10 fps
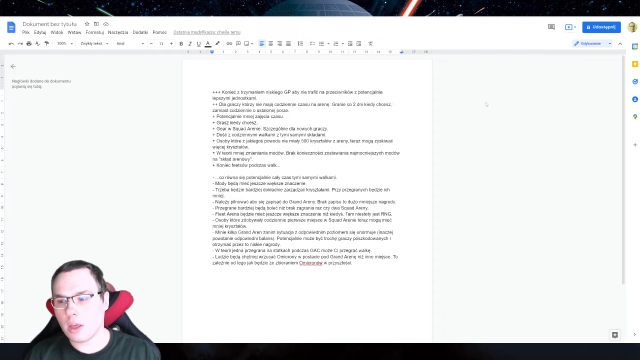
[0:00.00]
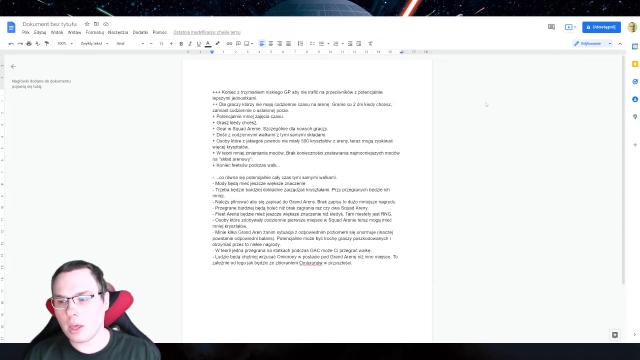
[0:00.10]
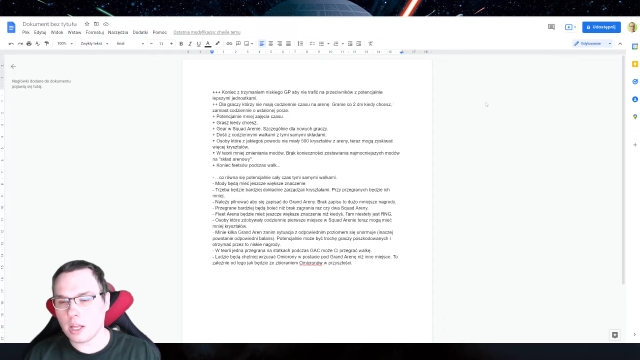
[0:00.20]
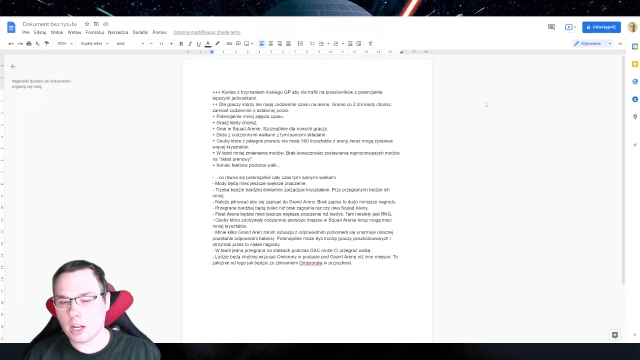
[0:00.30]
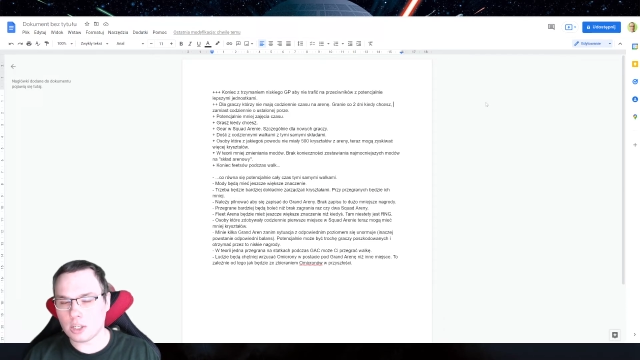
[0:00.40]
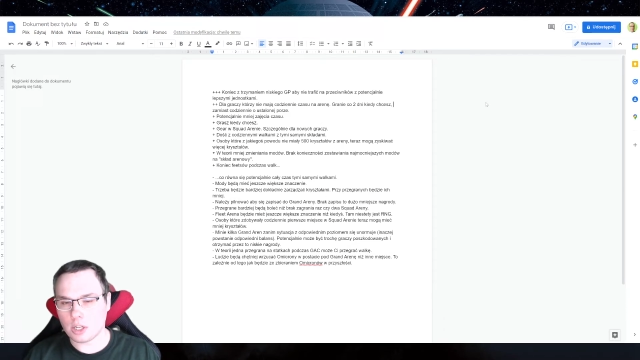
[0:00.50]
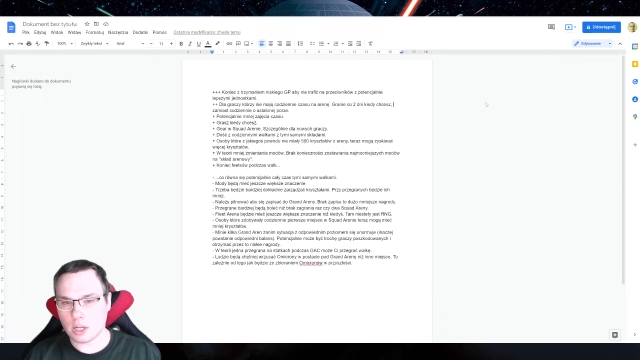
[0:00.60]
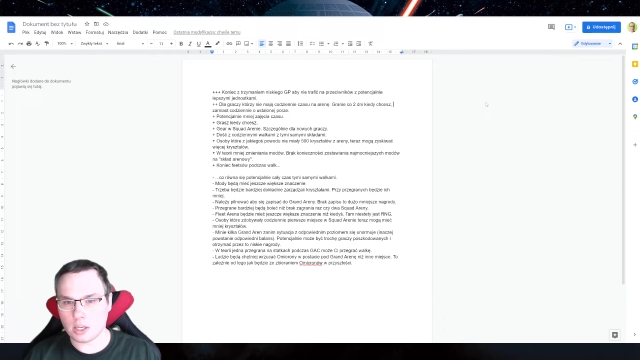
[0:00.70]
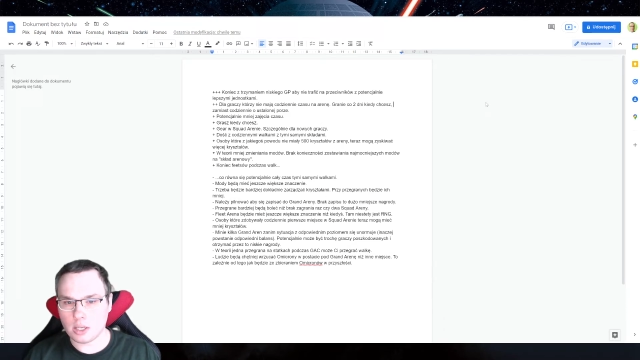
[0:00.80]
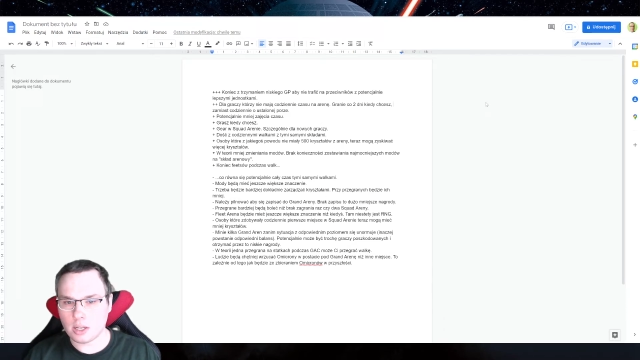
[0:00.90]
i
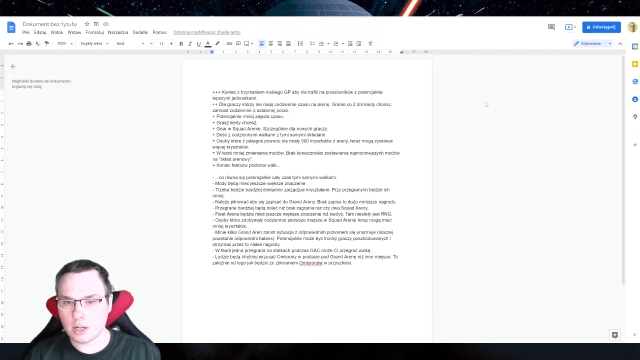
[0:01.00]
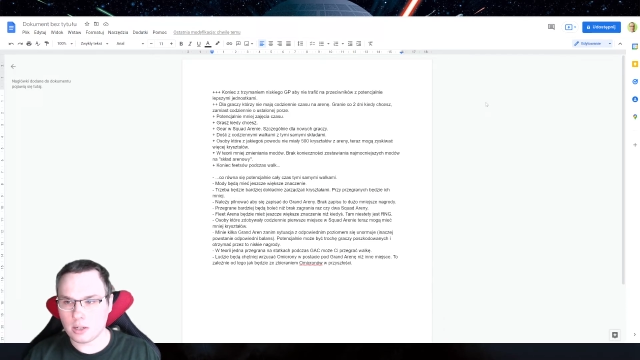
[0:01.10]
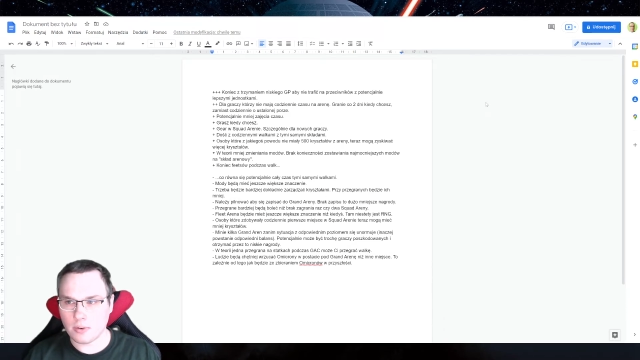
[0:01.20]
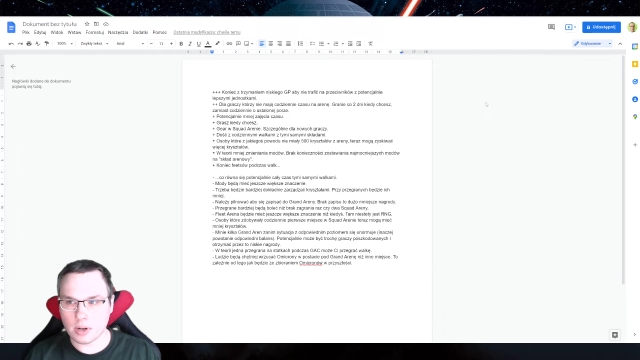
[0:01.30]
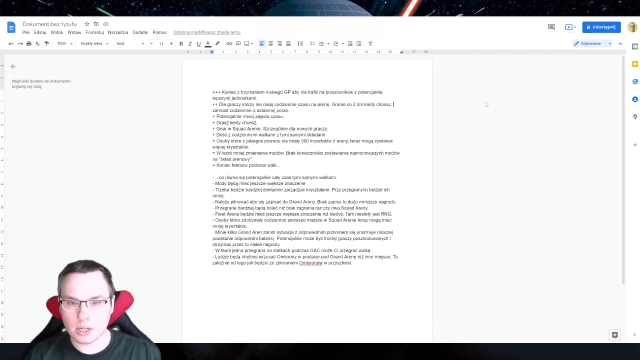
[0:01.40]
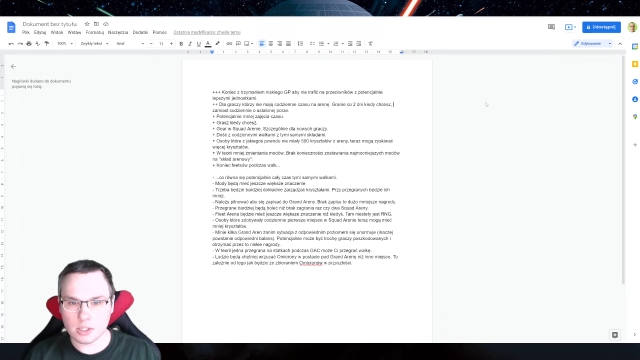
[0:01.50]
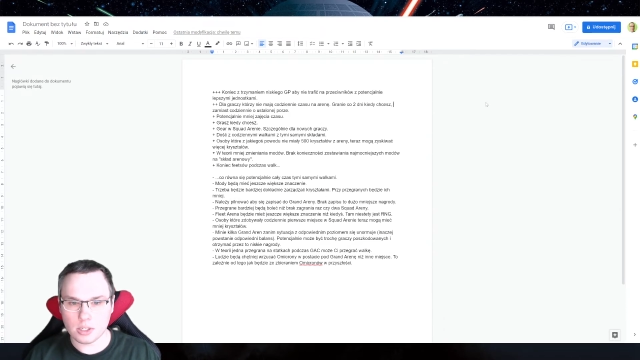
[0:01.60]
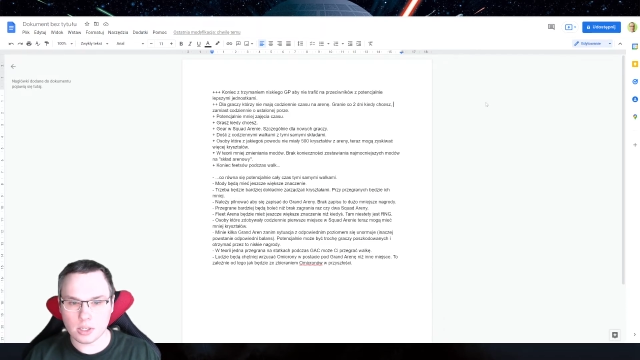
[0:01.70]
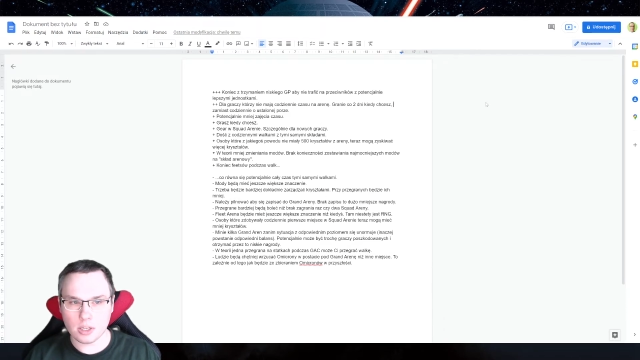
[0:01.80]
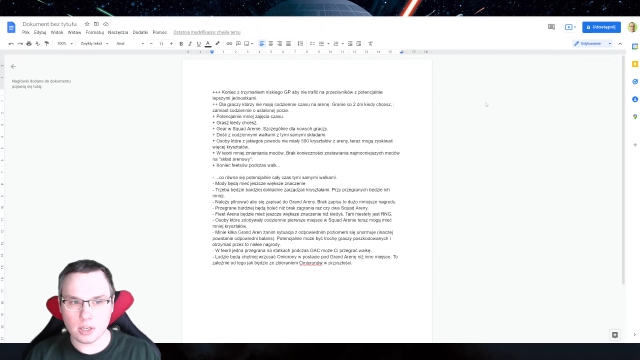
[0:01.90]
reszta giry
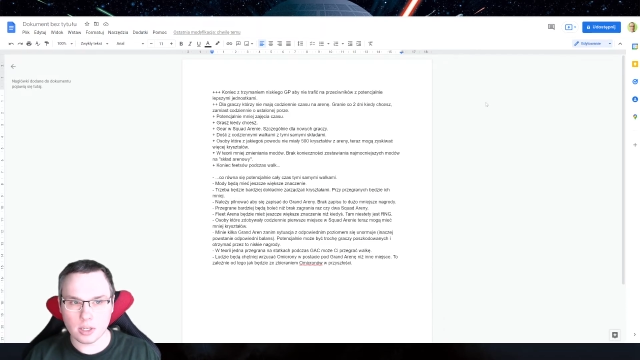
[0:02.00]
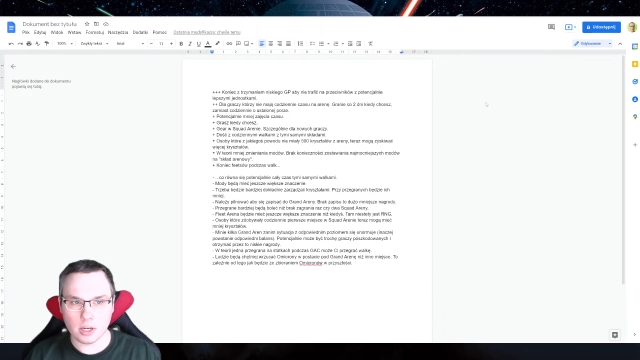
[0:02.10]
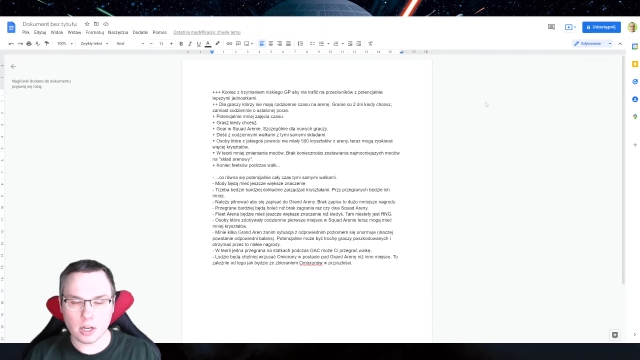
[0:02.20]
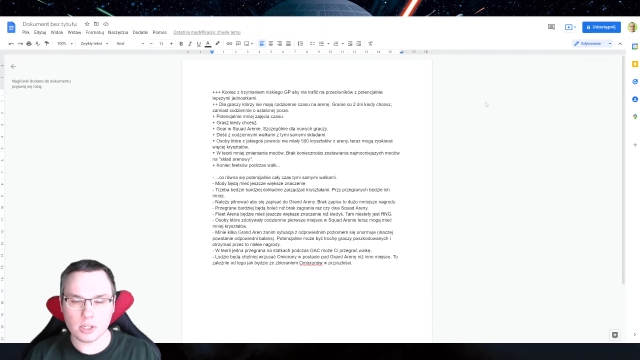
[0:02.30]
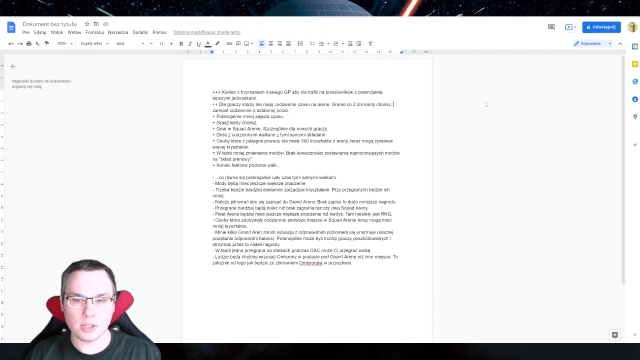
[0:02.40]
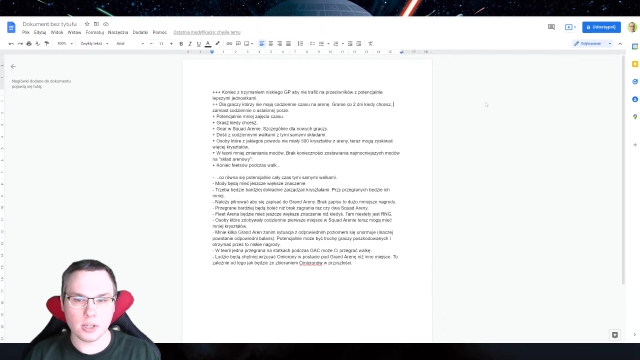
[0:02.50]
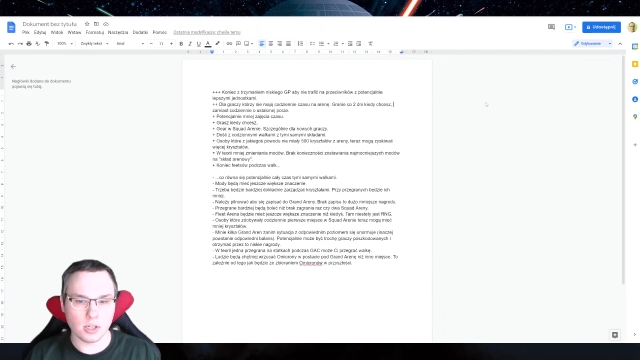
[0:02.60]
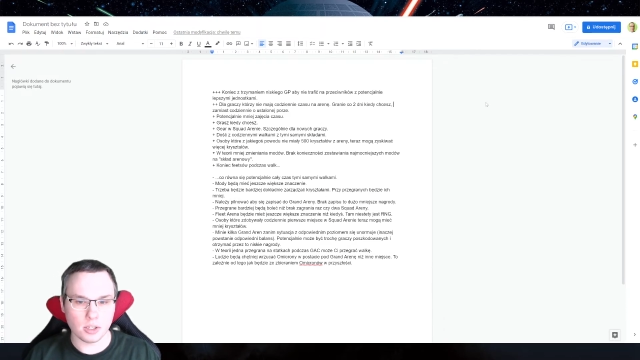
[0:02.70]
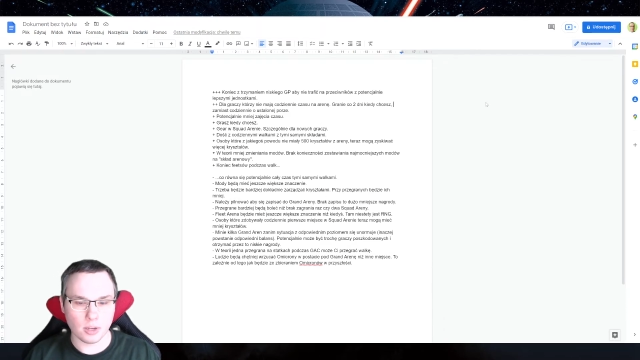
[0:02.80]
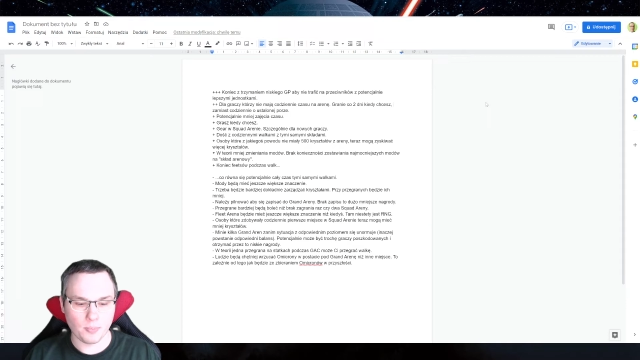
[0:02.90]
12, giry 11
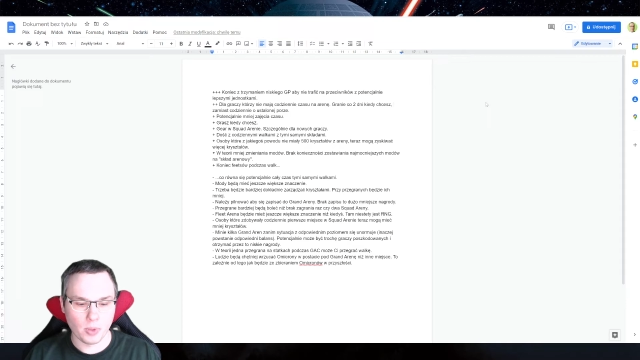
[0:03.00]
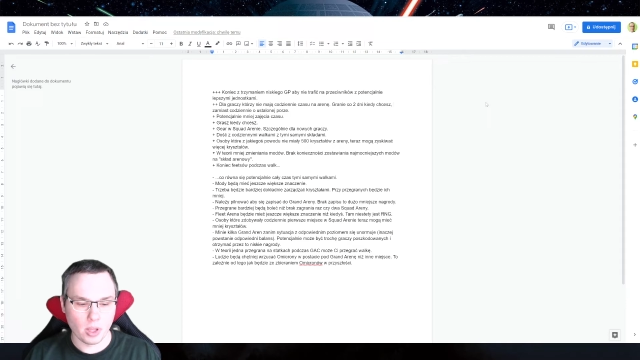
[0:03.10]
niżej.